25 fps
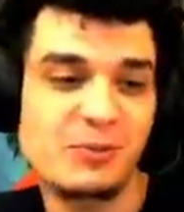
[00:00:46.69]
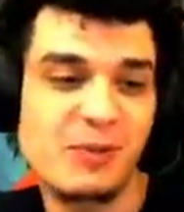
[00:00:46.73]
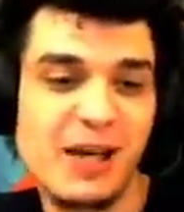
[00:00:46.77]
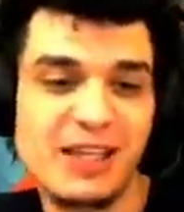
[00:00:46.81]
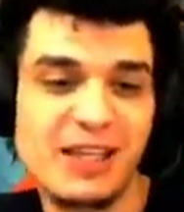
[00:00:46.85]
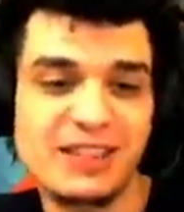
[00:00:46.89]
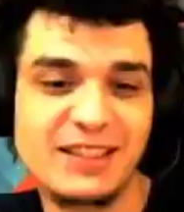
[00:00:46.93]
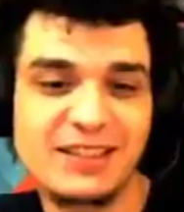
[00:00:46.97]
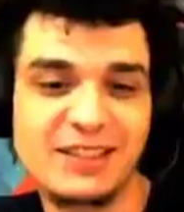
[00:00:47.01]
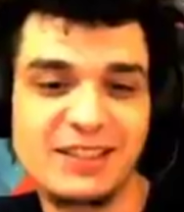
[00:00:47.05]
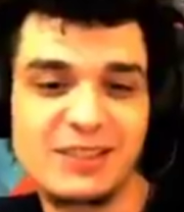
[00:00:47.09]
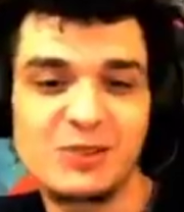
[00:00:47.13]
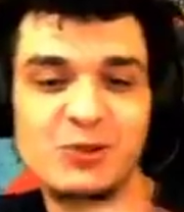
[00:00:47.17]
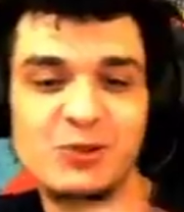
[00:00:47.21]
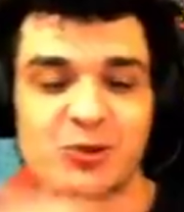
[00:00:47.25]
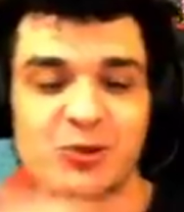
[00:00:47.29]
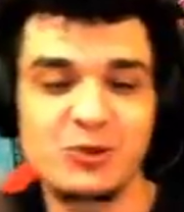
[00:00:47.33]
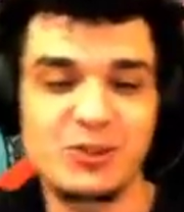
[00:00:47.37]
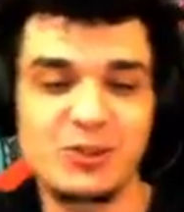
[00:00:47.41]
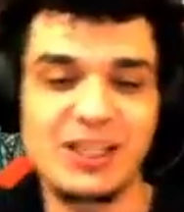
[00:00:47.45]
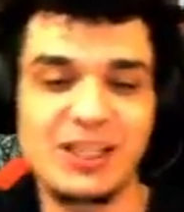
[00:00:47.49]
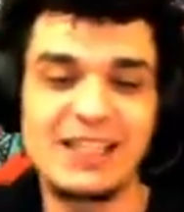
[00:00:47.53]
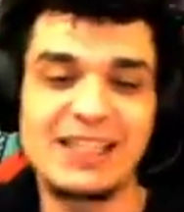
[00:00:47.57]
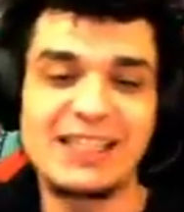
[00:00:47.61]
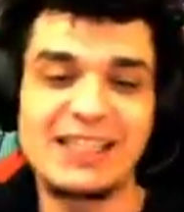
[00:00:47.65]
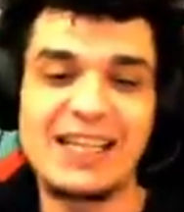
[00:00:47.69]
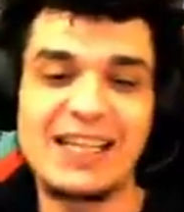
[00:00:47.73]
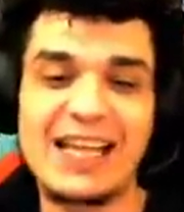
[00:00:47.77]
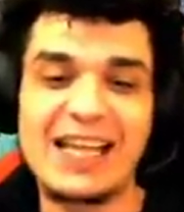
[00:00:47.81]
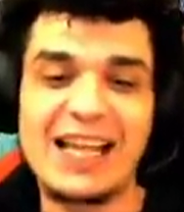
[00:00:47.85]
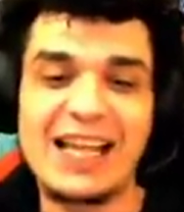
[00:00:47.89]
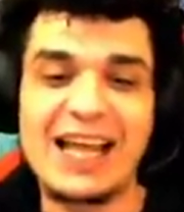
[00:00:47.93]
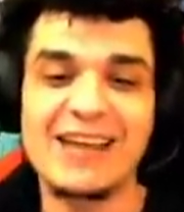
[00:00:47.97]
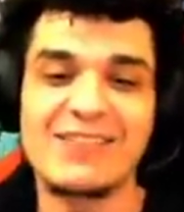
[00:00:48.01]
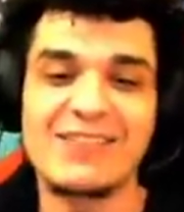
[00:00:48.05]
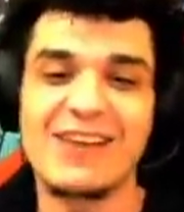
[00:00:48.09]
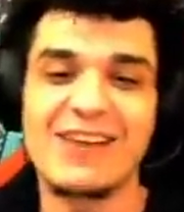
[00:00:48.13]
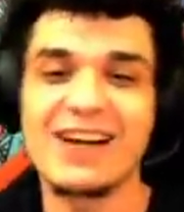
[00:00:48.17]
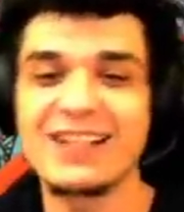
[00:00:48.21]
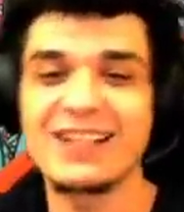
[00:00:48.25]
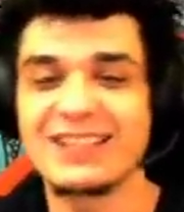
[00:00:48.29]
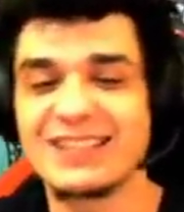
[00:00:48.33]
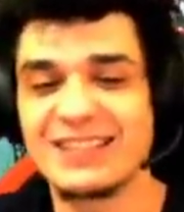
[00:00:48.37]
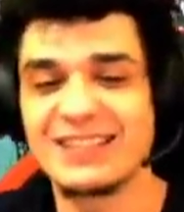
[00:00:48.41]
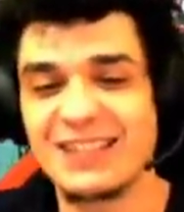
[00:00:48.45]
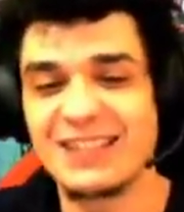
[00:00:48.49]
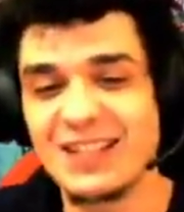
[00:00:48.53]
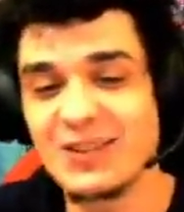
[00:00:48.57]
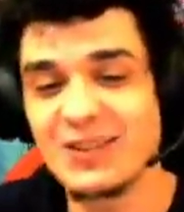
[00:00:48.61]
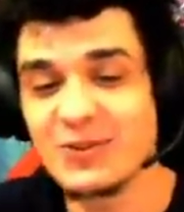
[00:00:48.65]
Mystery 3'te neler var
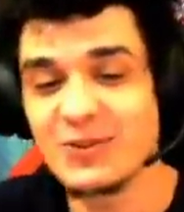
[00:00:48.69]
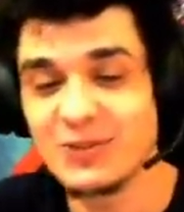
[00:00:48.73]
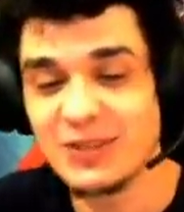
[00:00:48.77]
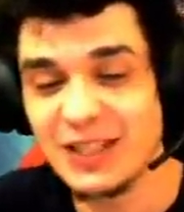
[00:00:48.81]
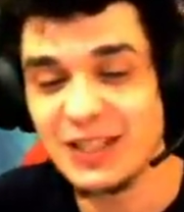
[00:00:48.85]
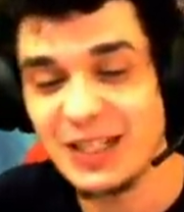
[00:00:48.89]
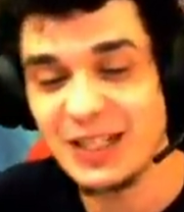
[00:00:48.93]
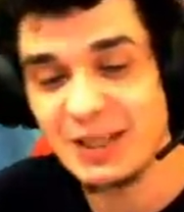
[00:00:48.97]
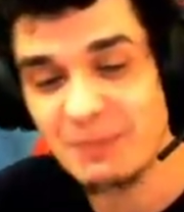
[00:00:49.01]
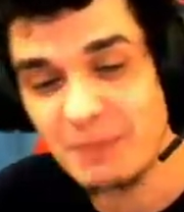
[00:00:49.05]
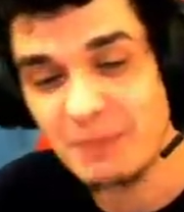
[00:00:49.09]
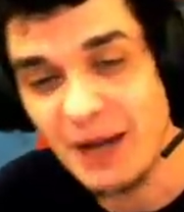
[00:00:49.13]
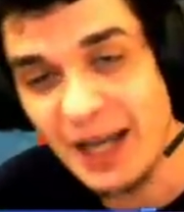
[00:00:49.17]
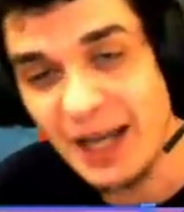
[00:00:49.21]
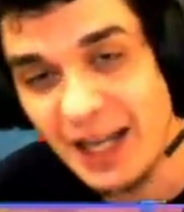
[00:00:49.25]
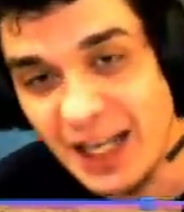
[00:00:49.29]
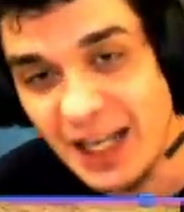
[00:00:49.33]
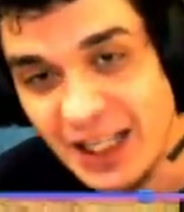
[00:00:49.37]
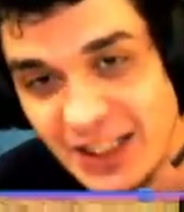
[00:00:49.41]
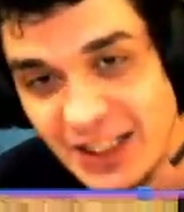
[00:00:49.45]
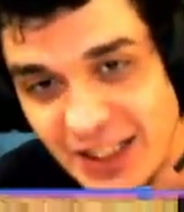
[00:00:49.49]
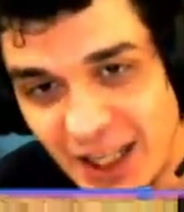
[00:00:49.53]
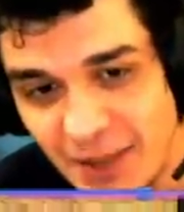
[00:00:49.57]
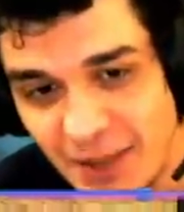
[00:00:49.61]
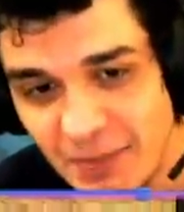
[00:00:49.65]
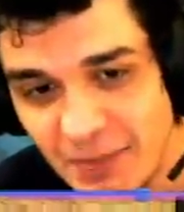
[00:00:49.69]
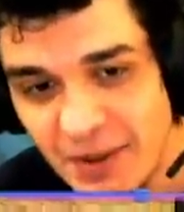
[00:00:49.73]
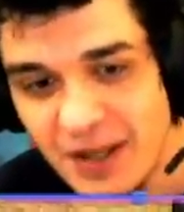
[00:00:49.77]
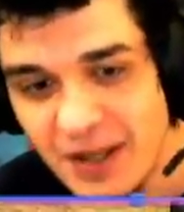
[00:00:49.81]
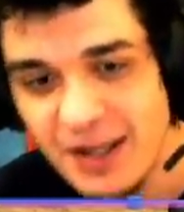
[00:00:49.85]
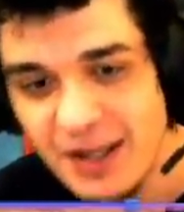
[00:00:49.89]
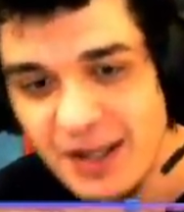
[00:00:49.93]
size onlarla paylaşacağım.